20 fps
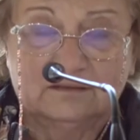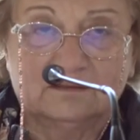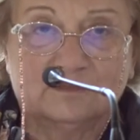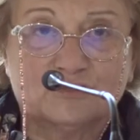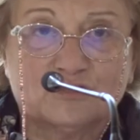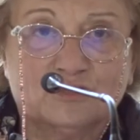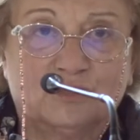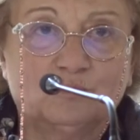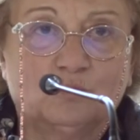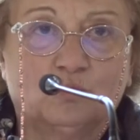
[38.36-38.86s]

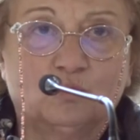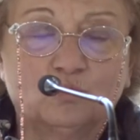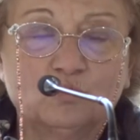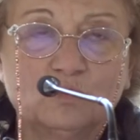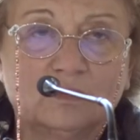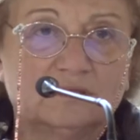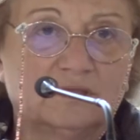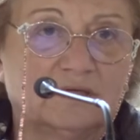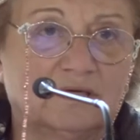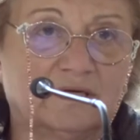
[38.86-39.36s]
diciamo,
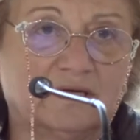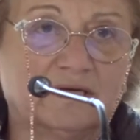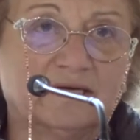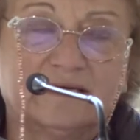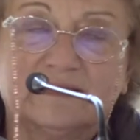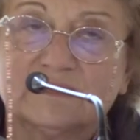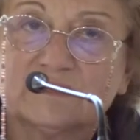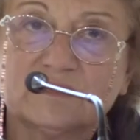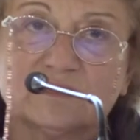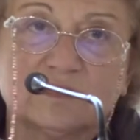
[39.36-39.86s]
una delle
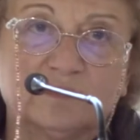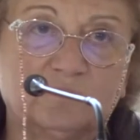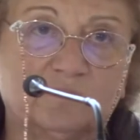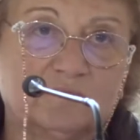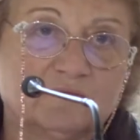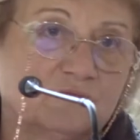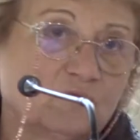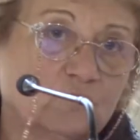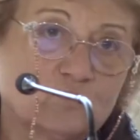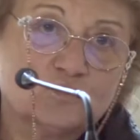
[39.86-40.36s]
ricchezze
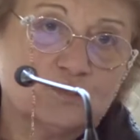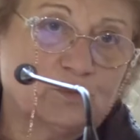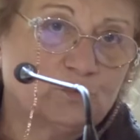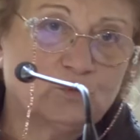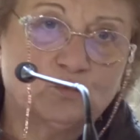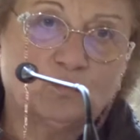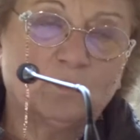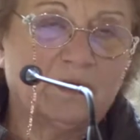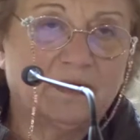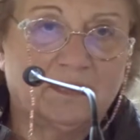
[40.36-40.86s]
forse
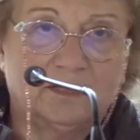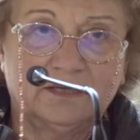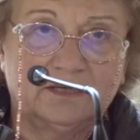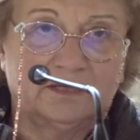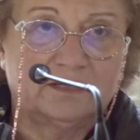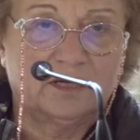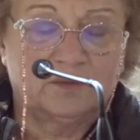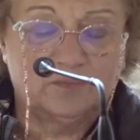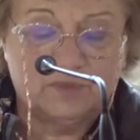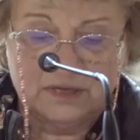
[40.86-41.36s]
più belle
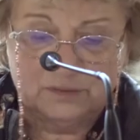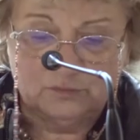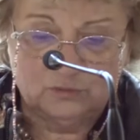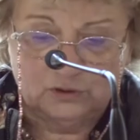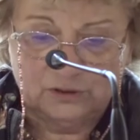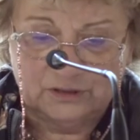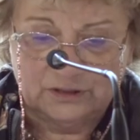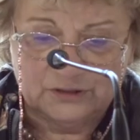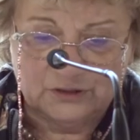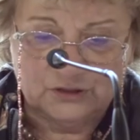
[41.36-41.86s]
che abbiamo
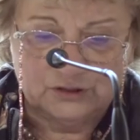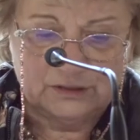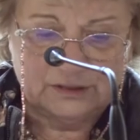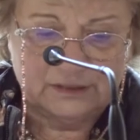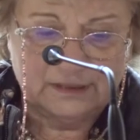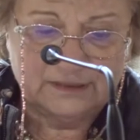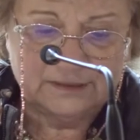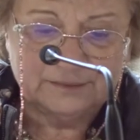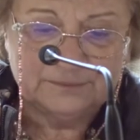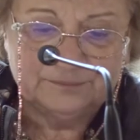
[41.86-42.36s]
nella
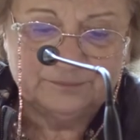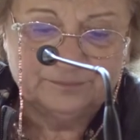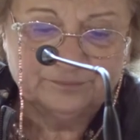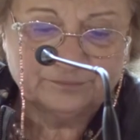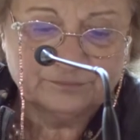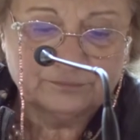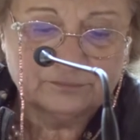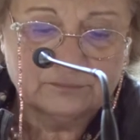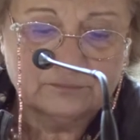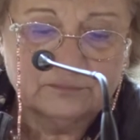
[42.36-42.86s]
città
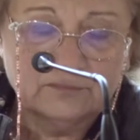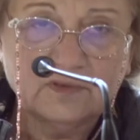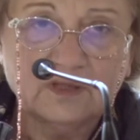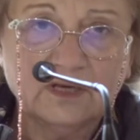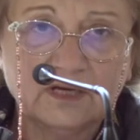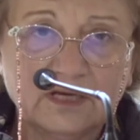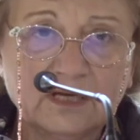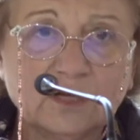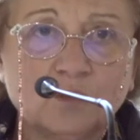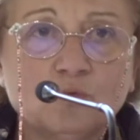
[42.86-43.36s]

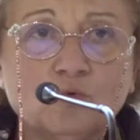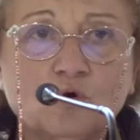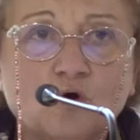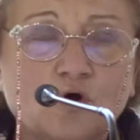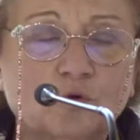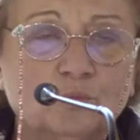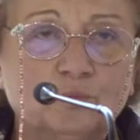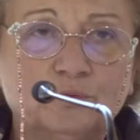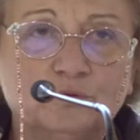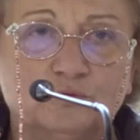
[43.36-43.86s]
era un
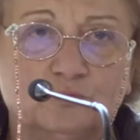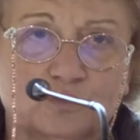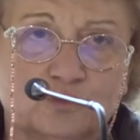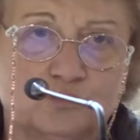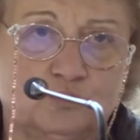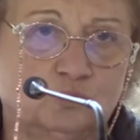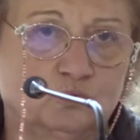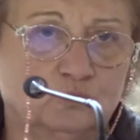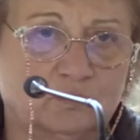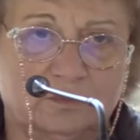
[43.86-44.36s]
compito
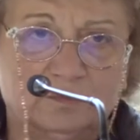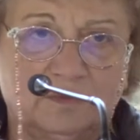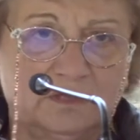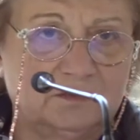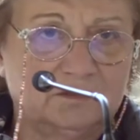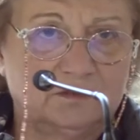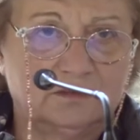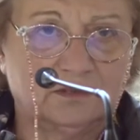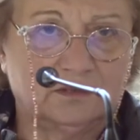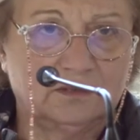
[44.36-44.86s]

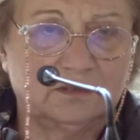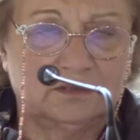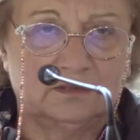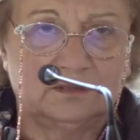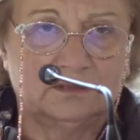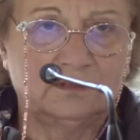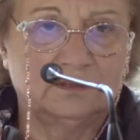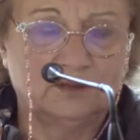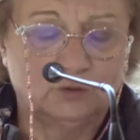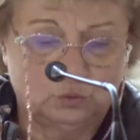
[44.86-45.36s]
assolutamente
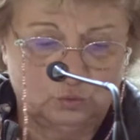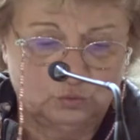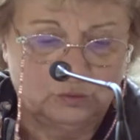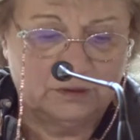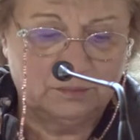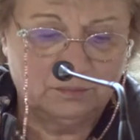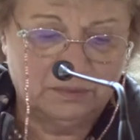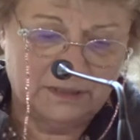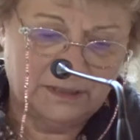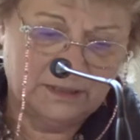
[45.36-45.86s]

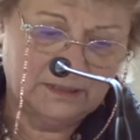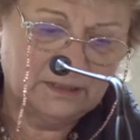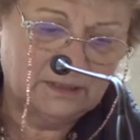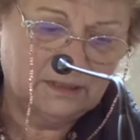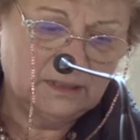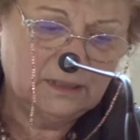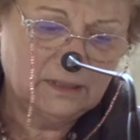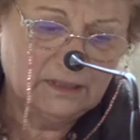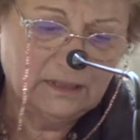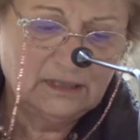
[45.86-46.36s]
ineludibile.
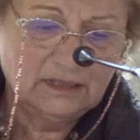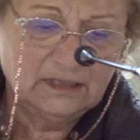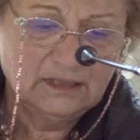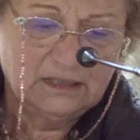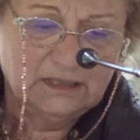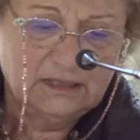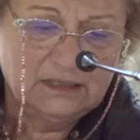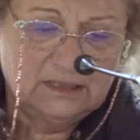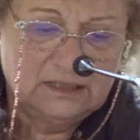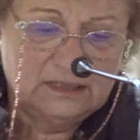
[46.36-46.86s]

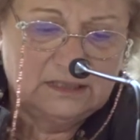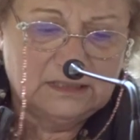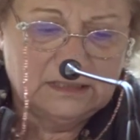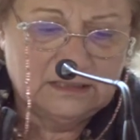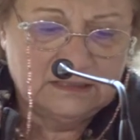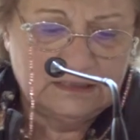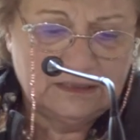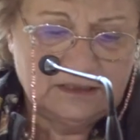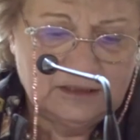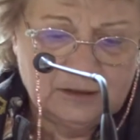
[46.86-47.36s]

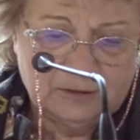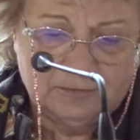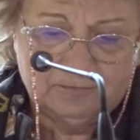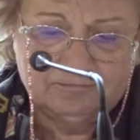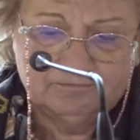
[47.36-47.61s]
Eh,